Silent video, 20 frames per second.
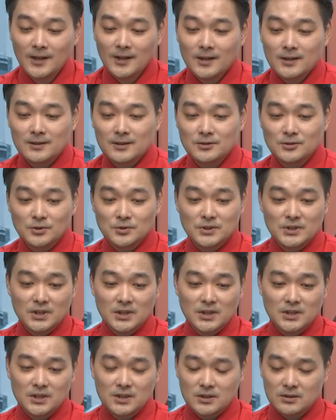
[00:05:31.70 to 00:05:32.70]
그래서
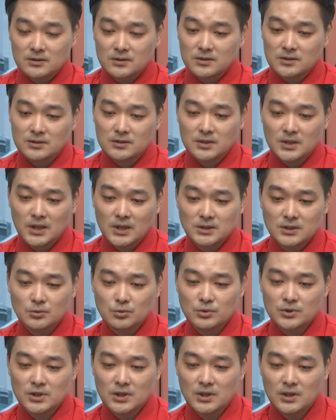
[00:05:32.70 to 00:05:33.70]
이제 그 기아
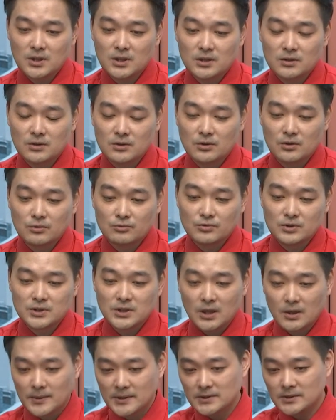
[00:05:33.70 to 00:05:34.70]
자동차 같은 경우는
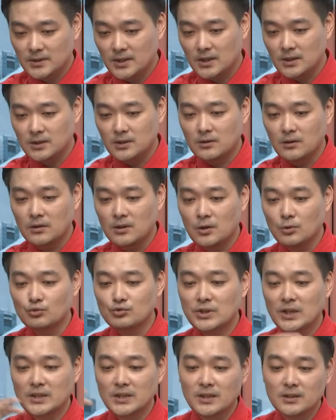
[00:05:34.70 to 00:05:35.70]
제가 봤을 때는 이렇게
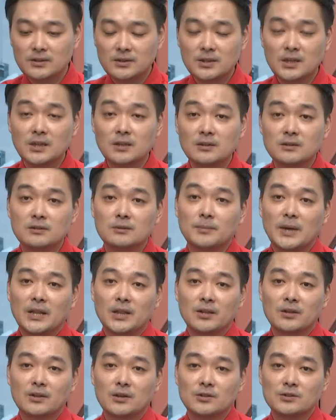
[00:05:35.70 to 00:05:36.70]
우상향 트렌드를
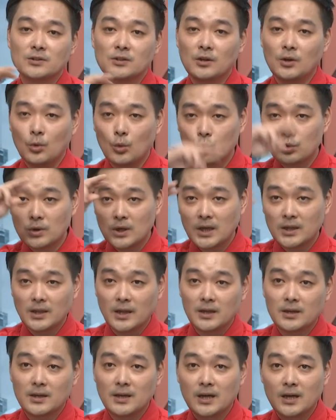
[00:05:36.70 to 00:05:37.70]
만들어서 오르락
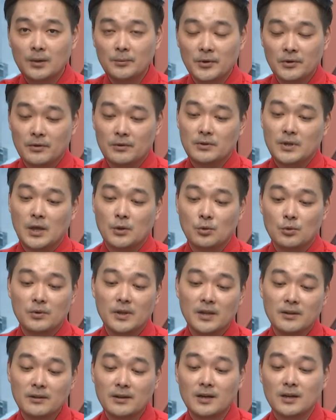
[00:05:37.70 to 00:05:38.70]
내리락 하면서 계속
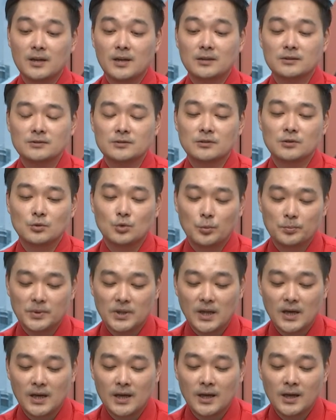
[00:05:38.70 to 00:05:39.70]
상승할 가능성이
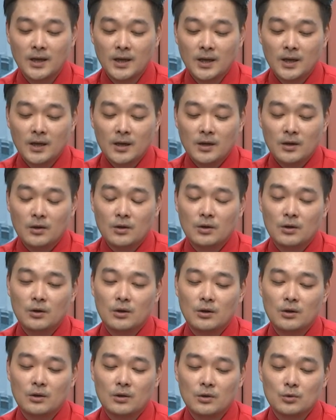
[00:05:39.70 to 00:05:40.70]
높다. 음.
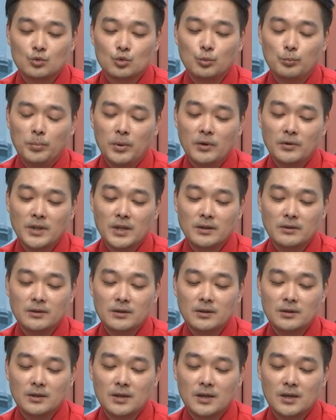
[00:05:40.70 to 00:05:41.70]
어,
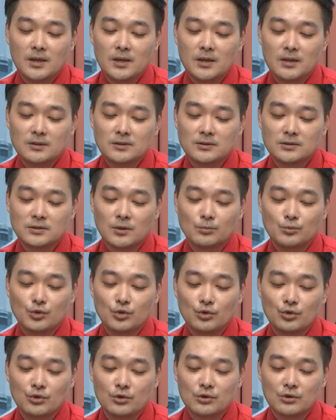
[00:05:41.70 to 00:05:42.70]
9%의 그
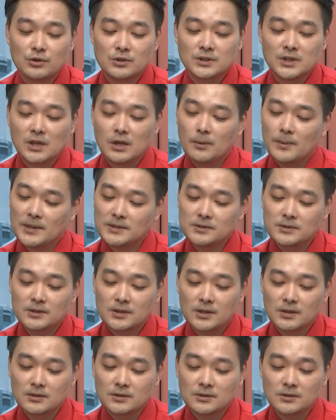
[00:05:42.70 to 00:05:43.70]
점유율 제가 봤을
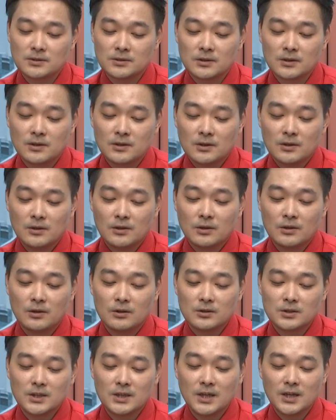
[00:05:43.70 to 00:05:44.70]
때는 어,
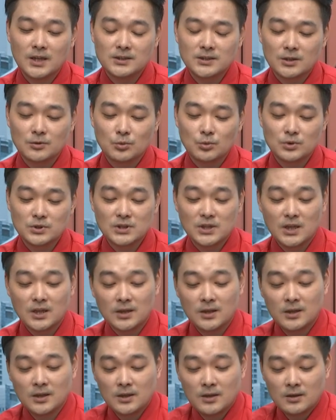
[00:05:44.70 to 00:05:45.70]
기아 자동차
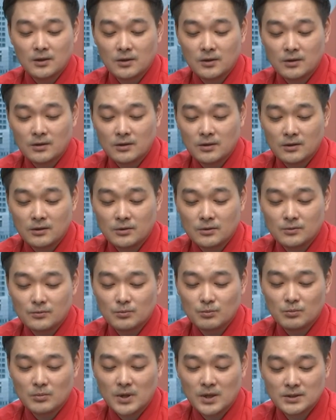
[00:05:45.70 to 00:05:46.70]
어,
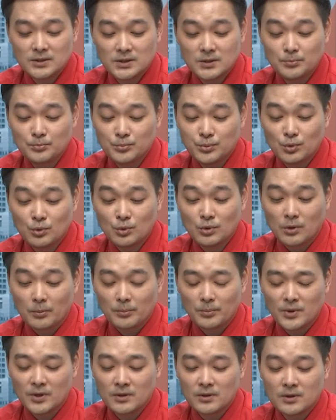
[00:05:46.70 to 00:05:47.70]
한10%
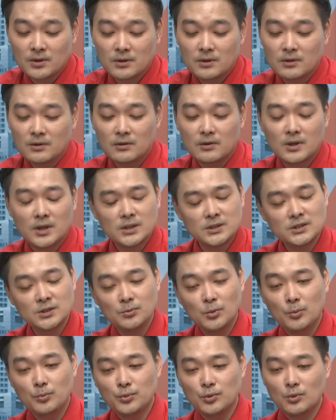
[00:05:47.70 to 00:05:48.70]
넘는 어,
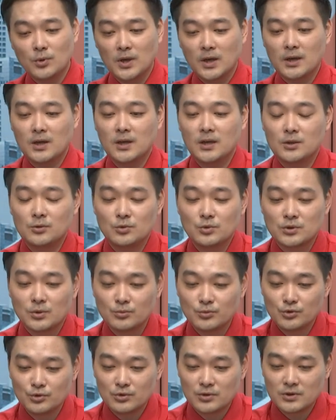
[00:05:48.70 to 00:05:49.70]
한15% 가까이도
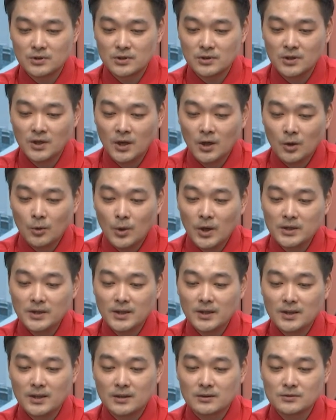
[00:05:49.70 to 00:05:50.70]
점유율을 확대할
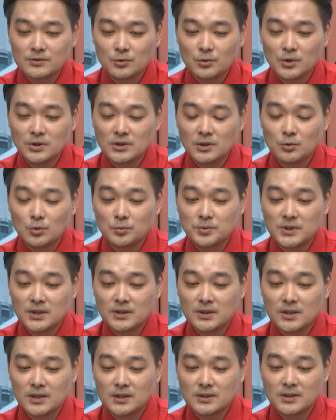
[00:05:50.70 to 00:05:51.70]
가능성 굉장히 높지
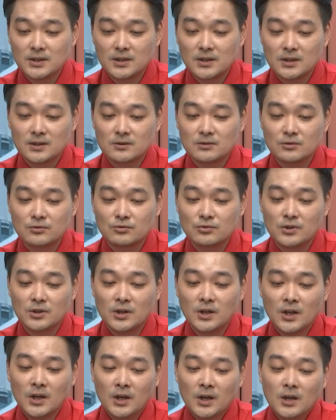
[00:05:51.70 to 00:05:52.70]
않을까라는 생각이 와, 아, 들고요. 네.
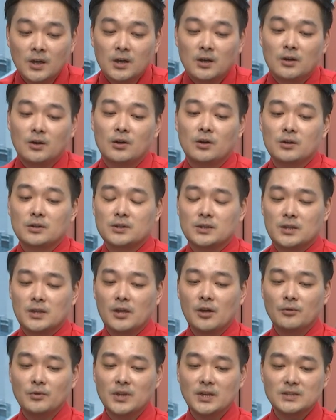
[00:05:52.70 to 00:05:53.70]
어,
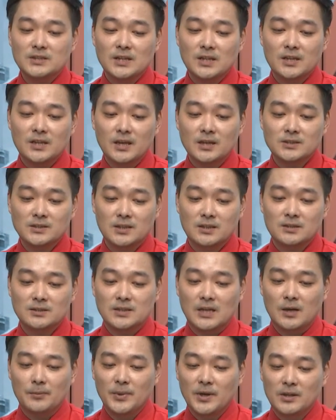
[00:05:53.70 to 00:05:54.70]
현대차, 기아차를
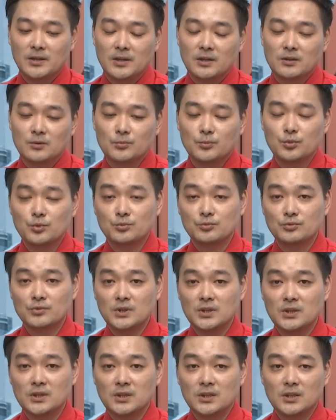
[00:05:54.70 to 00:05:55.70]
잘 봐야 되는
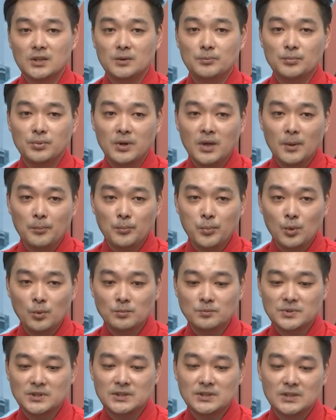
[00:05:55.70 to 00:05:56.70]
부분이 이 플랫폼
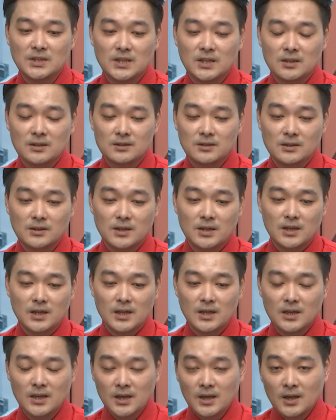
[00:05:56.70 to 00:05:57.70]
시장
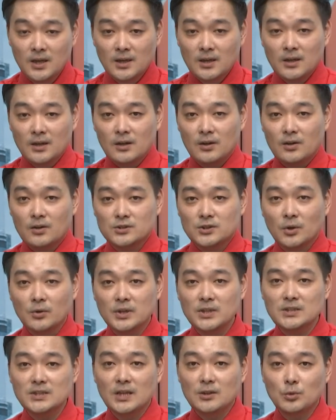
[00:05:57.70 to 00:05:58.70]
그러니까 어,
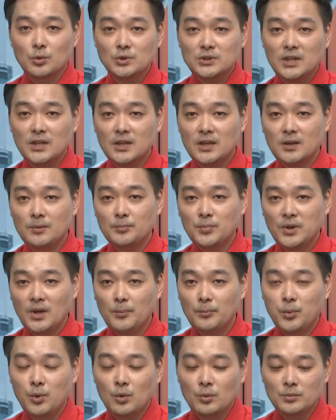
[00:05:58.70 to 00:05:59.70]
전기 자동차의
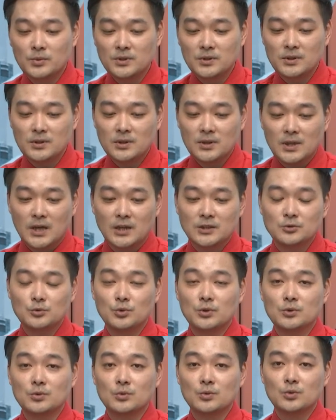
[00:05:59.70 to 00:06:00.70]
플랫폼을 가지고
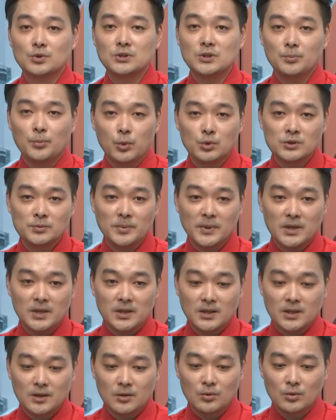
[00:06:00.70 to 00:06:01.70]
있는 곳이
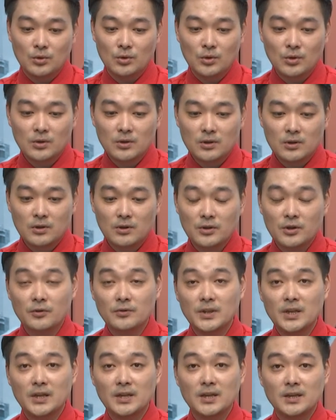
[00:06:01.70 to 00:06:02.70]
복스바겐하고 어,
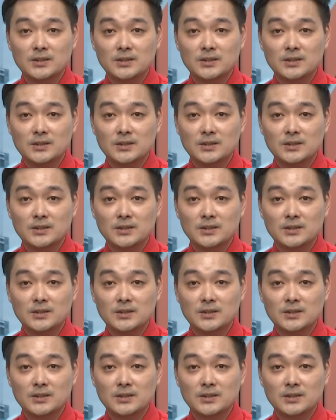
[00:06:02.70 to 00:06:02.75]
현대기아